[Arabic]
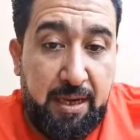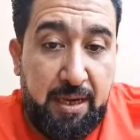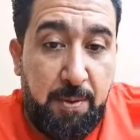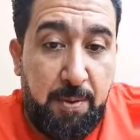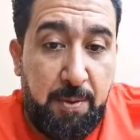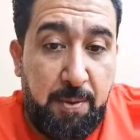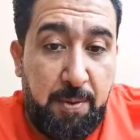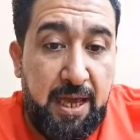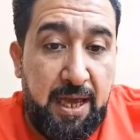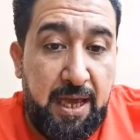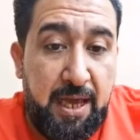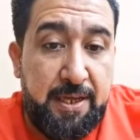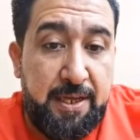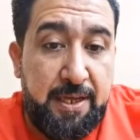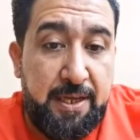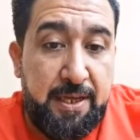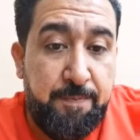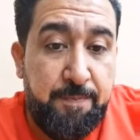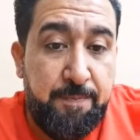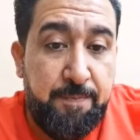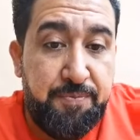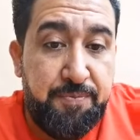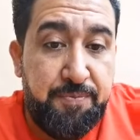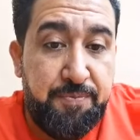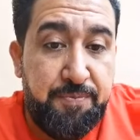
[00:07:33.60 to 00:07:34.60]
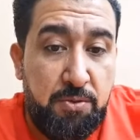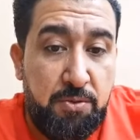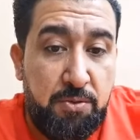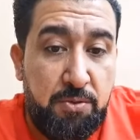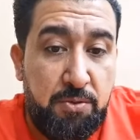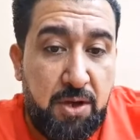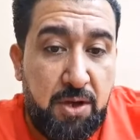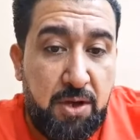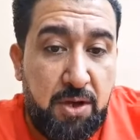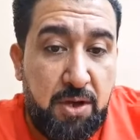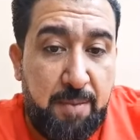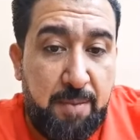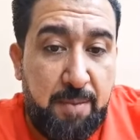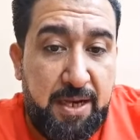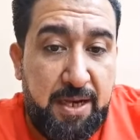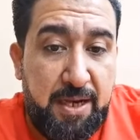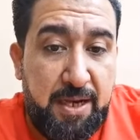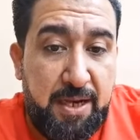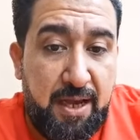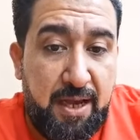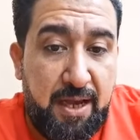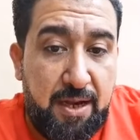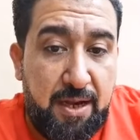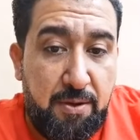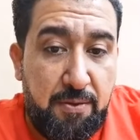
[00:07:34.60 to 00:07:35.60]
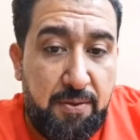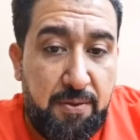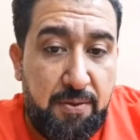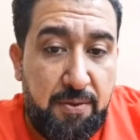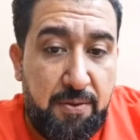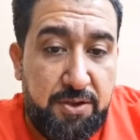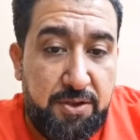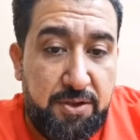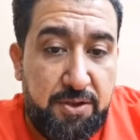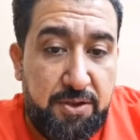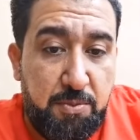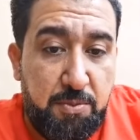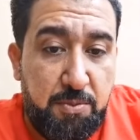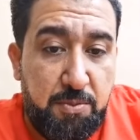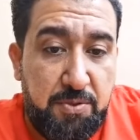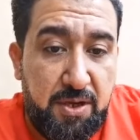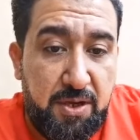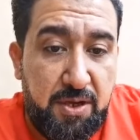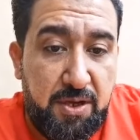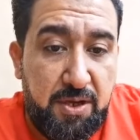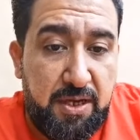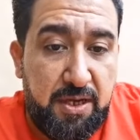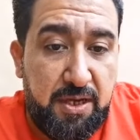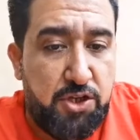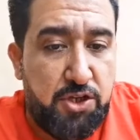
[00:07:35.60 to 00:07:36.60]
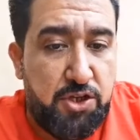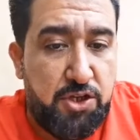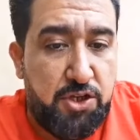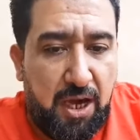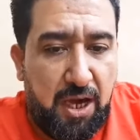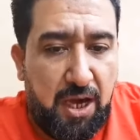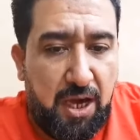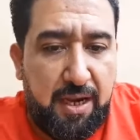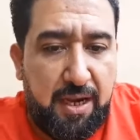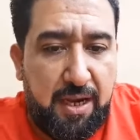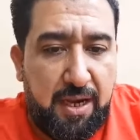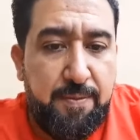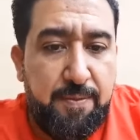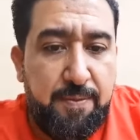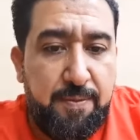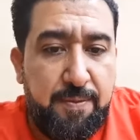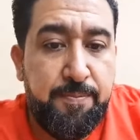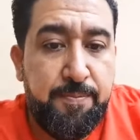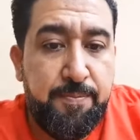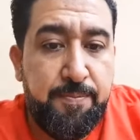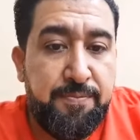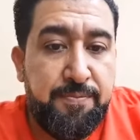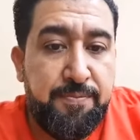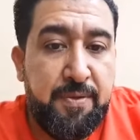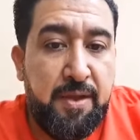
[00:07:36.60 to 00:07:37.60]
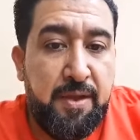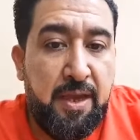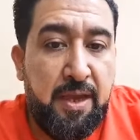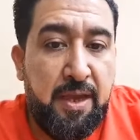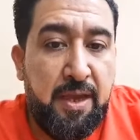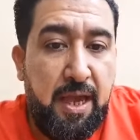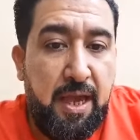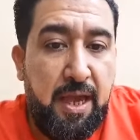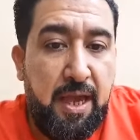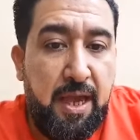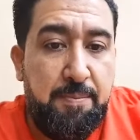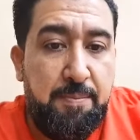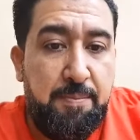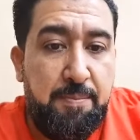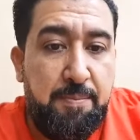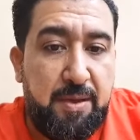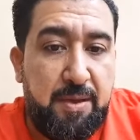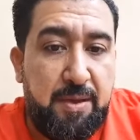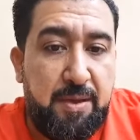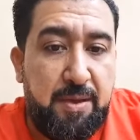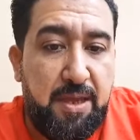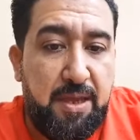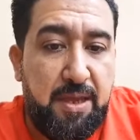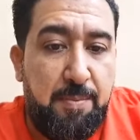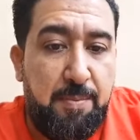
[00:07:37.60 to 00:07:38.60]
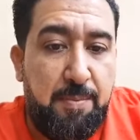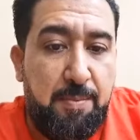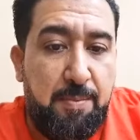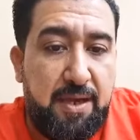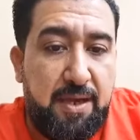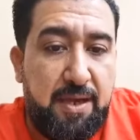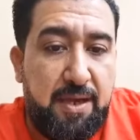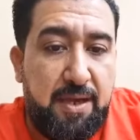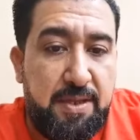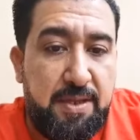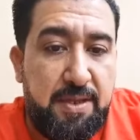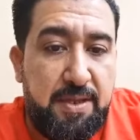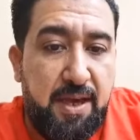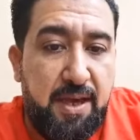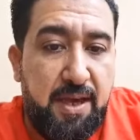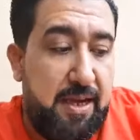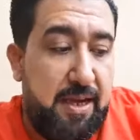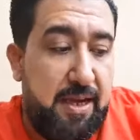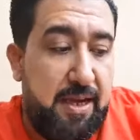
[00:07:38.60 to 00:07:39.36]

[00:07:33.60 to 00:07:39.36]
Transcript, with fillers: قلبي اني انت ماكو عمل على هاي الاوضاع انتم مبدعين ان شاء الله احبك متابعك من